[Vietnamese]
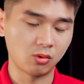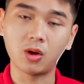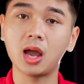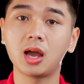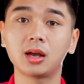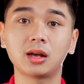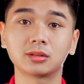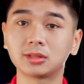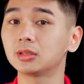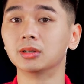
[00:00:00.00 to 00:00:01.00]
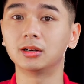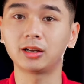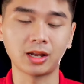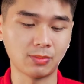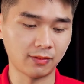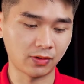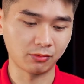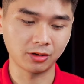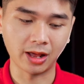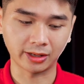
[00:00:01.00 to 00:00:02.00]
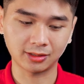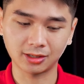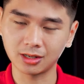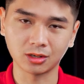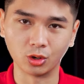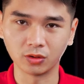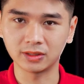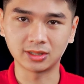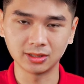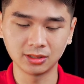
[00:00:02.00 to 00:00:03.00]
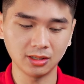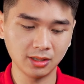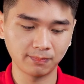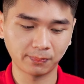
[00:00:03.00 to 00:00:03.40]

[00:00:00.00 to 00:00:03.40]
wow, rất sướng anh em ạ và nó được đặt cân đối và chính giữa